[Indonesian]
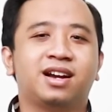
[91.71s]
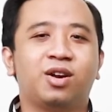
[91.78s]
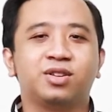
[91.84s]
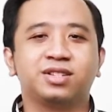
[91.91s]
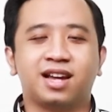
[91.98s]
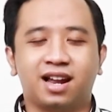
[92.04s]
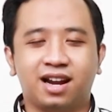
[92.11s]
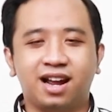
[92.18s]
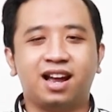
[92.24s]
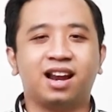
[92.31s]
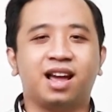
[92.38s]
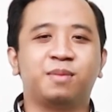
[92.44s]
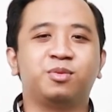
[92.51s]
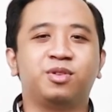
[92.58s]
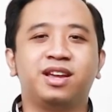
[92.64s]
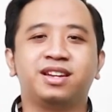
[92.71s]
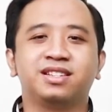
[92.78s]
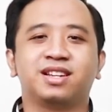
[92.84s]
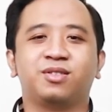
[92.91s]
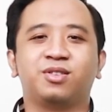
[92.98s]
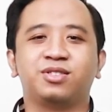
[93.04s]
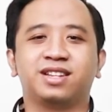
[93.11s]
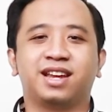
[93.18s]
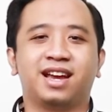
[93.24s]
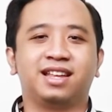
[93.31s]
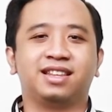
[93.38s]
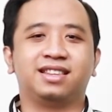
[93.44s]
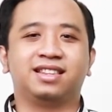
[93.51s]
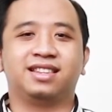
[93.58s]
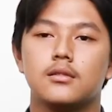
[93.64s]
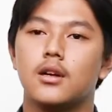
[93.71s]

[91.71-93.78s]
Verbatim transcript: Kalau sekarang alhamdulillah insya Allah sehat.